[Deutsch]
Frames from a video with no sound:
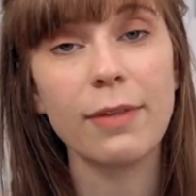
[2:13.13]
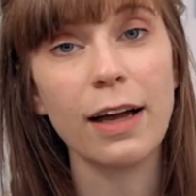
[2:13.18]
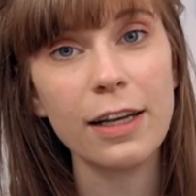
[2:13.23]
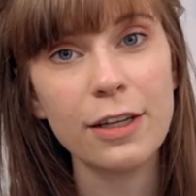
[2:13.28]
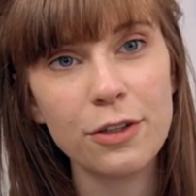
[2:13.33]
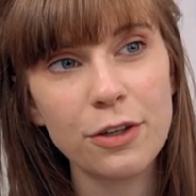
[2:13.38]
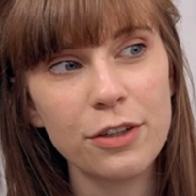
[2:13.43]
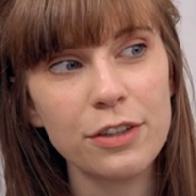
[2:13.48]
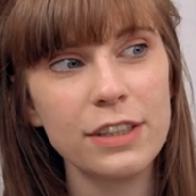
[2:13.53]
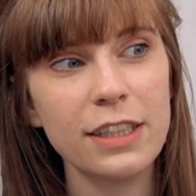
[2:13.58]

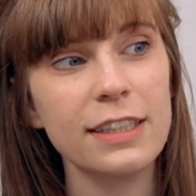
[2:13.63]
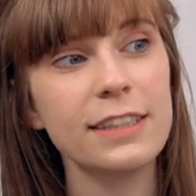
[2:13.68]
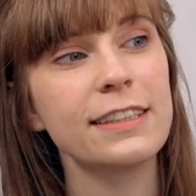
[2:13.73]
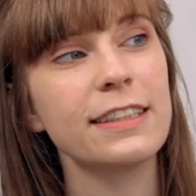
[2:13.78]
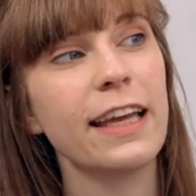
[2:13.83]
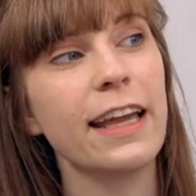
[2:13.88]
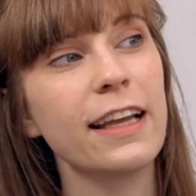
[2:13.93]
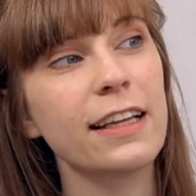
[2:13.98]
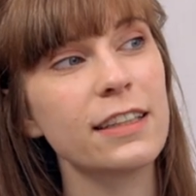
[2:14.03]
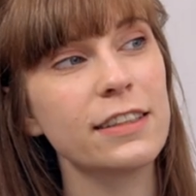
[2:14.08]
Man könnte
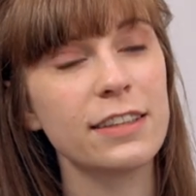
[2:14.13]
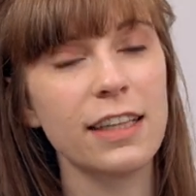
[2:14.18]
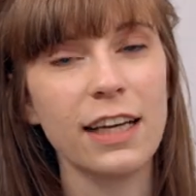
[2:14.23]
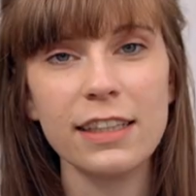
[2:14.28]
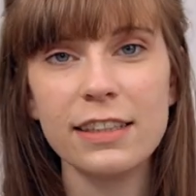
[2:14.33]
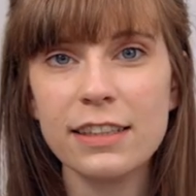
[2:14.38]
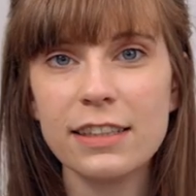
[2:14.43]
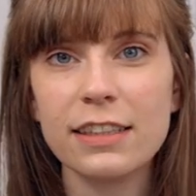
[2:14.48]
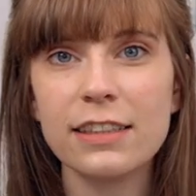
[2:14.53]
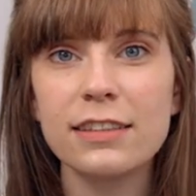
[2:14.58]
jetzt denken,
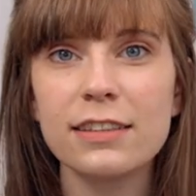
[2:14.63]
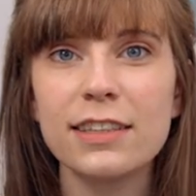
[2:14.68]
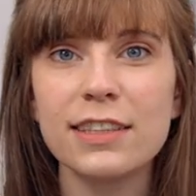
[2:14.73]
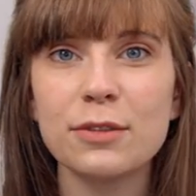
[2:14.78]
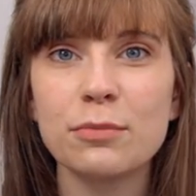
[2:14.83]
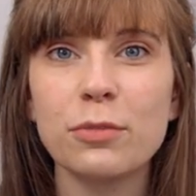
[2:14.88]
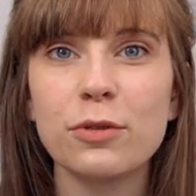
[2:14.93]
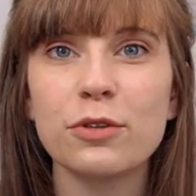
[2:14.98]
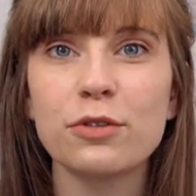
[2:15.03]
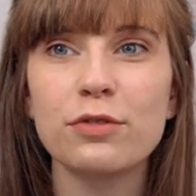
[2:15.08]
dass ich in
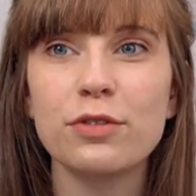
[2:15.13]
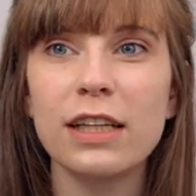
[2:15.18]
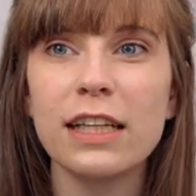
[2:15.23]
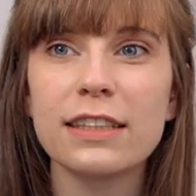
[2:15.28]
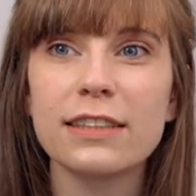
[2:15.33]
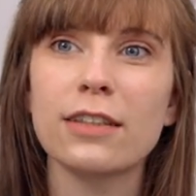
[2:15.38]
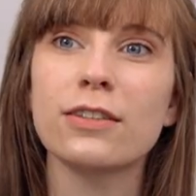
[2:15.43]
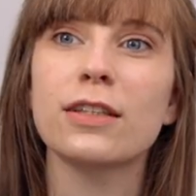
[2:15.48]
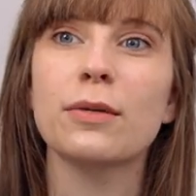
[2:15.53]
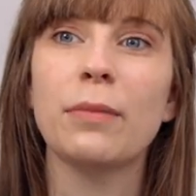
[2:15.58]
diesem Punkt
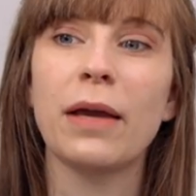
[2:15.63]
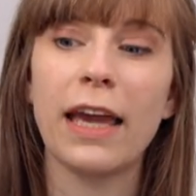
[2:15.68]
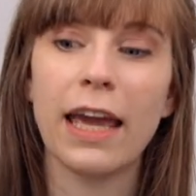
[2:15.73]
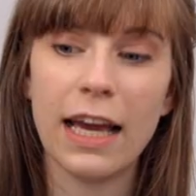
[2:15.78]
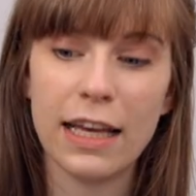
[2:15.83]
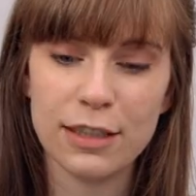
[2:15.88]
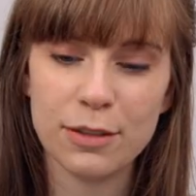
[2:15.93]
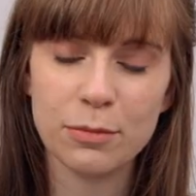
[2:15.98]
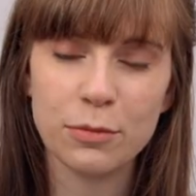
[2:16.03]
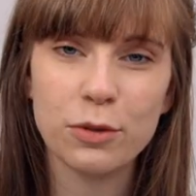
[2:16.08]
vieles aus dem
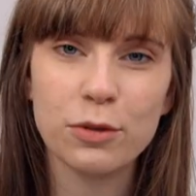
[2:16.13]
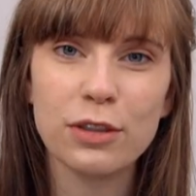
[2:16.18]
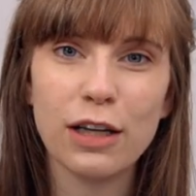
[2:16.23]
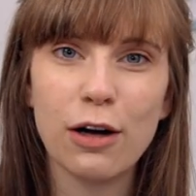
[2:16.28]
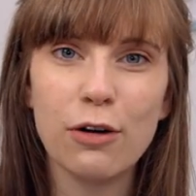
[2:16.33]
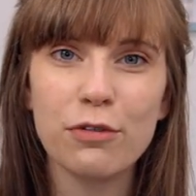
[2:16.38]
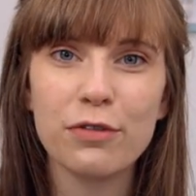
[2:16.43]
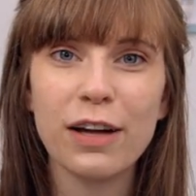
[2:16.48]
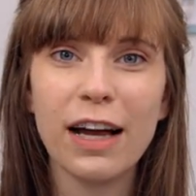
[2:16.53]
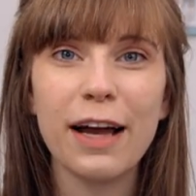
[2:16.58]
ersten Punkt
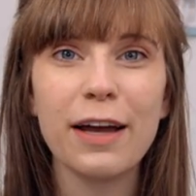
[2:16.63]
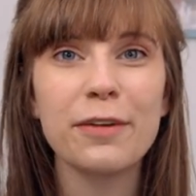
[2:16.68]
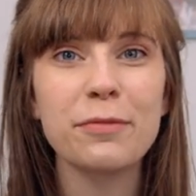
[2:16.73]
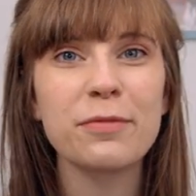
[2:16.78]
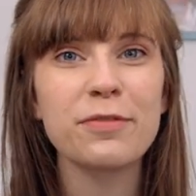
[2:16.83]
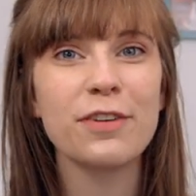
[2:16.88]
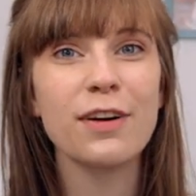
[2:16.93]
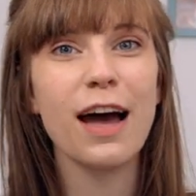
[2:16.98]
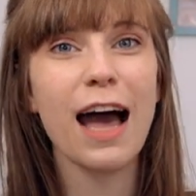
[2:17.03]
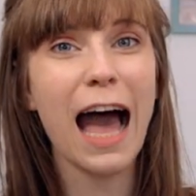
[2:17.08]

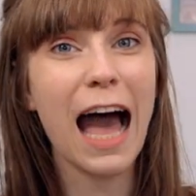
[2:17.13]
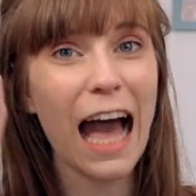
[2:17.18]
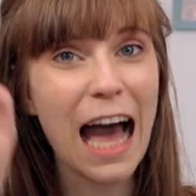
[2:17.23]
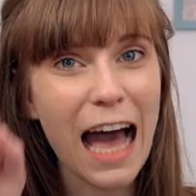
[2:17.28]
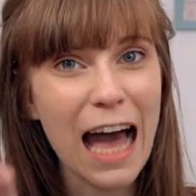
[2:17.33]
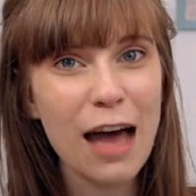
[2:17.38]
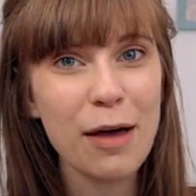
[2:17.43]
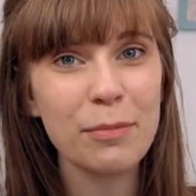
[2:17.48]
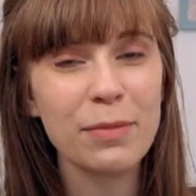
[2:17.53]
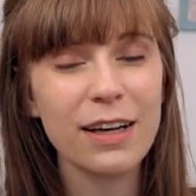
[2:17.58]
aufgreife,
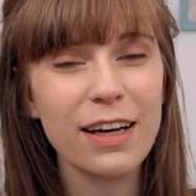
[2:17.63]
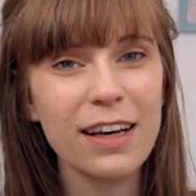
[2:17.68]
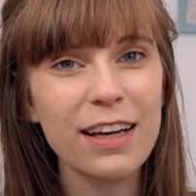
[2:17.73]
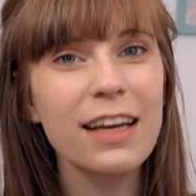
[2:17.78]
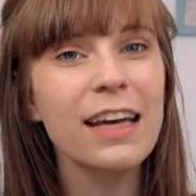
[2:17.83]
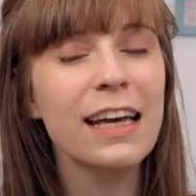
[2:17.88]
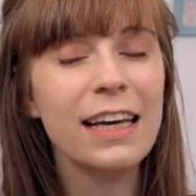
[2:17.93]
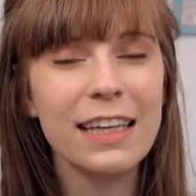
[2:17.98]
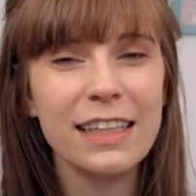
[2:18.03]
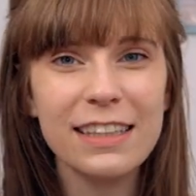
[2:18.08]

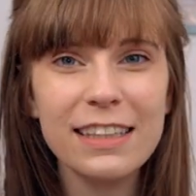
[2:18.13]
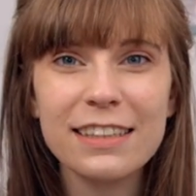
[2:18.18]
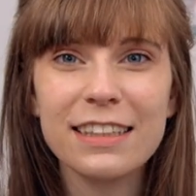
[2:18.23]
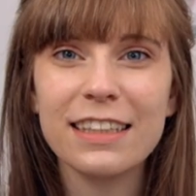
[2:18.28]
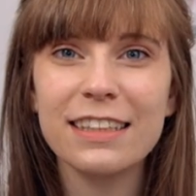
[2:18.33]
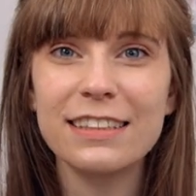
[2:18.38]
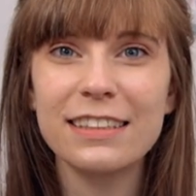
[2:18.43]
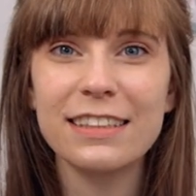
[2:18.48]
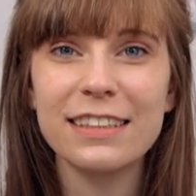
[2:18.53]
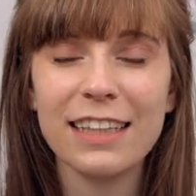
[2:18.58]
aber hier
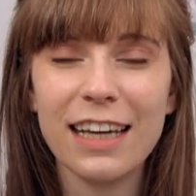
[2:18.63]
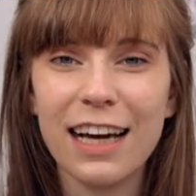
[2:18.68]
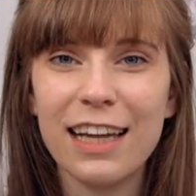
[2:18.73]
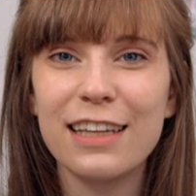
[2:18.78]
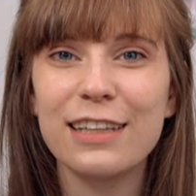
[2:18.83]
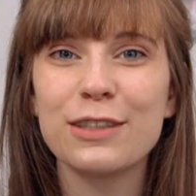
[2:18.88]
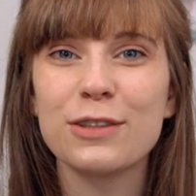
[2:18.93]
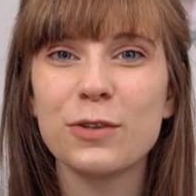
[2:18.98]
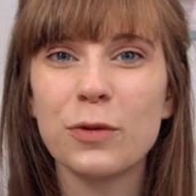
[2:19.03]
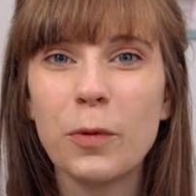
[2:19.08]
dreht sich
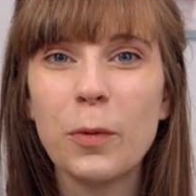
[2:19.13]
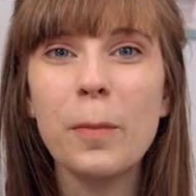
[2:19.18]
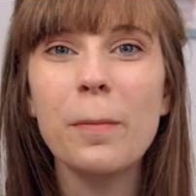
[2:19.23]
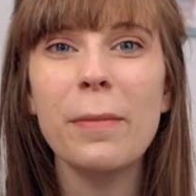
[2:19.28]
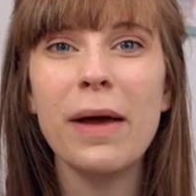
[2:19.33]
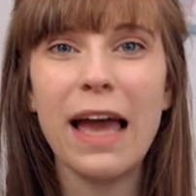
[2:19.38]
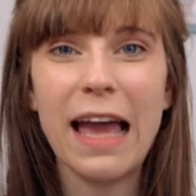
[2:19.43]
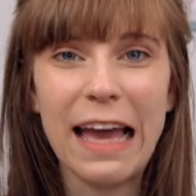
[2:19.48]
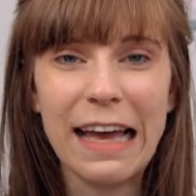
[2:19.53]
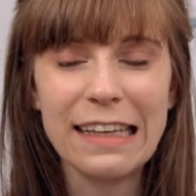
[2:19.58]
alles um
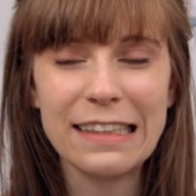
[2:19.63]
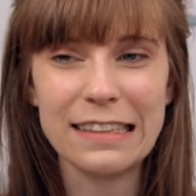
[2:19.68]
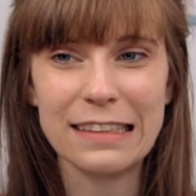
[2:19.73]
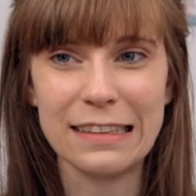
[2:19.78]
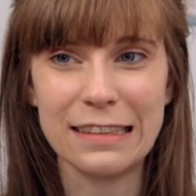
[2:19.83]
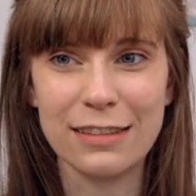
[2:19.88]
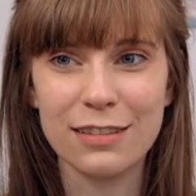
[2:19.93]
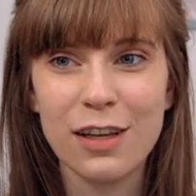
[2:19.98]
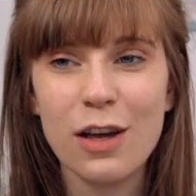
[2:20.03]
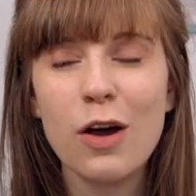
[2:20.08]

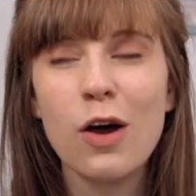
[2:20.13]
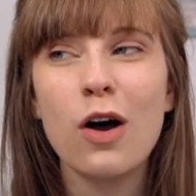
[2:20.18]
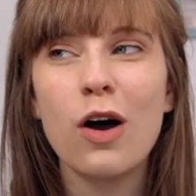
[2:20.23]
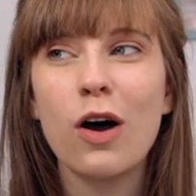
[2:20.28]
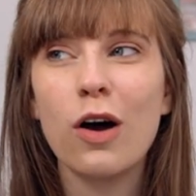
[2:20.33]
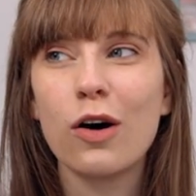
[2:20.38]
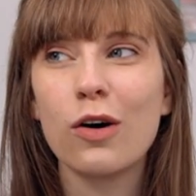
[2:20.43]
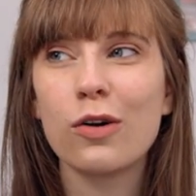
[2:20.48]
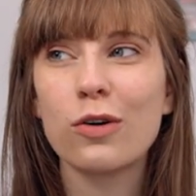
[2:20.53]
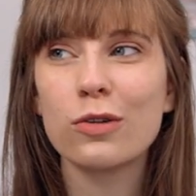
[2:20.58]
Essen.
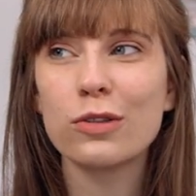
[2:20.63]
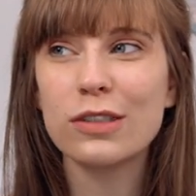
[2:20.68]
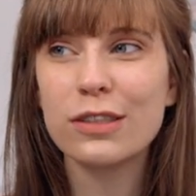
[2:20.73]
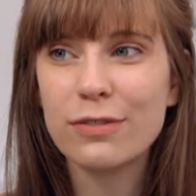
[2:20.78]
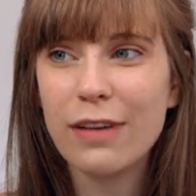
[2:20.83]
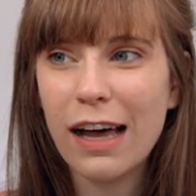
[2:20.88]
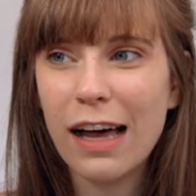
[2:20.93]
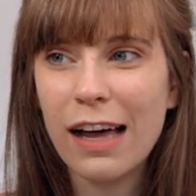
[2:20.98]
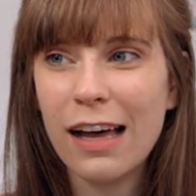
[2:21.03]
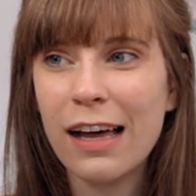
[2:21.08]
Und
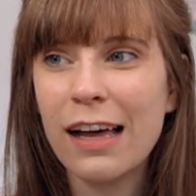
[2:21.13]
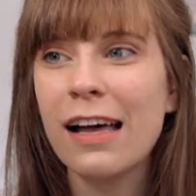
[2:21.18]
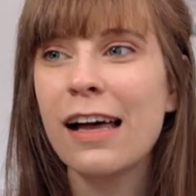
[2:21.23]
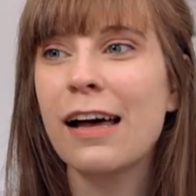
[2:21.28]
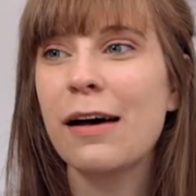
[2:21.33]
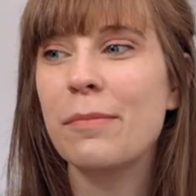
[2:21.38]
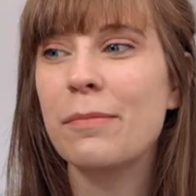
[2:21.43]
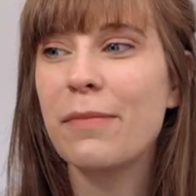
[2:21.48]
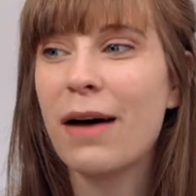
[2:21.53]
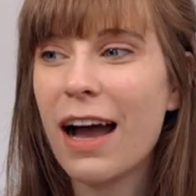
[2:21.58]
zwar
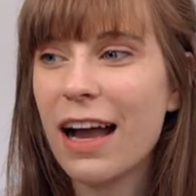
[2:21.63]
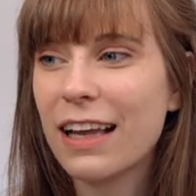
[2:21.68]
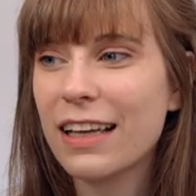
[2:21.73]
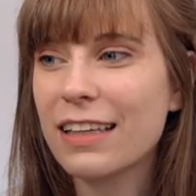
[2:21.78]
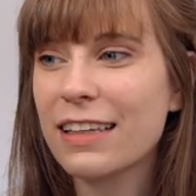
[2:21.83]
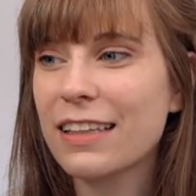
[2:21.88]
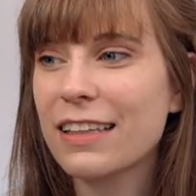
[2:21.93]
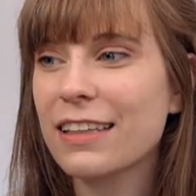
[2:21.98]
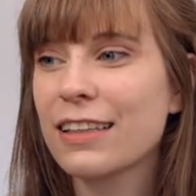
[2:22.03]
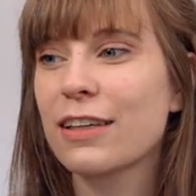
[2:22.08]
mag
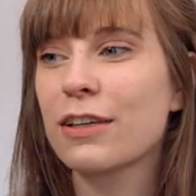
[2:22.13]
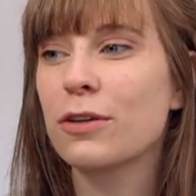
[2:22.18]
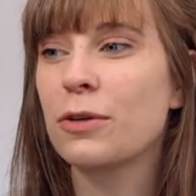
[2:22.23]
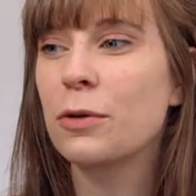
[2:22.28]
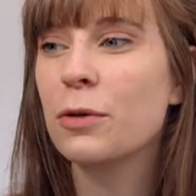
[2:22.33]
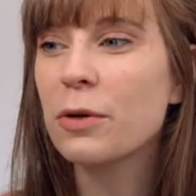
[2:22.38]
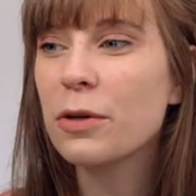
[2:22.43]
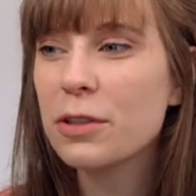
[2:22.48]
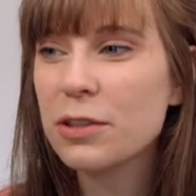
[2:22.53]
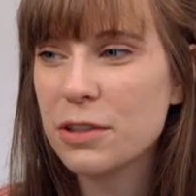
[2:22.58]
ich
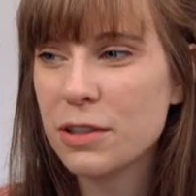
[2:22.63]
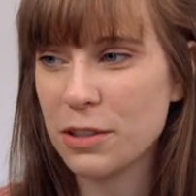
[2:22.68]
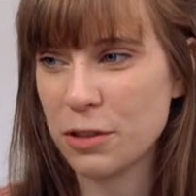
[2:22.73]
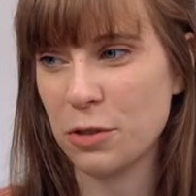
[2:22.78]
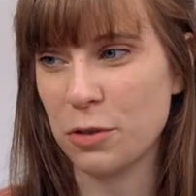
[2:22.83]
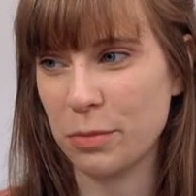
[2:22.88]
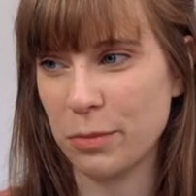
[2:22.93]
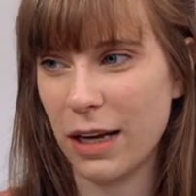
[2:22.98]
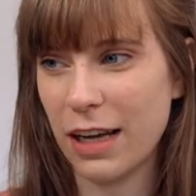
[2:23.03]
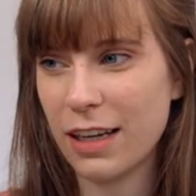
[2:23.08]

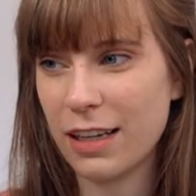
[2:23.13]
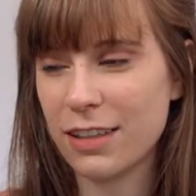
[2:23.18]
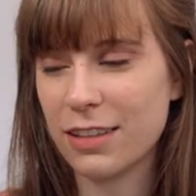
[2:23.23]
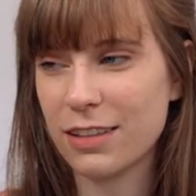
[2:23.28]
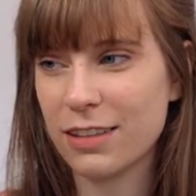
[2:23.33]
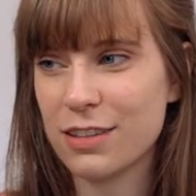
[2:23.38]
Kirschgeschmack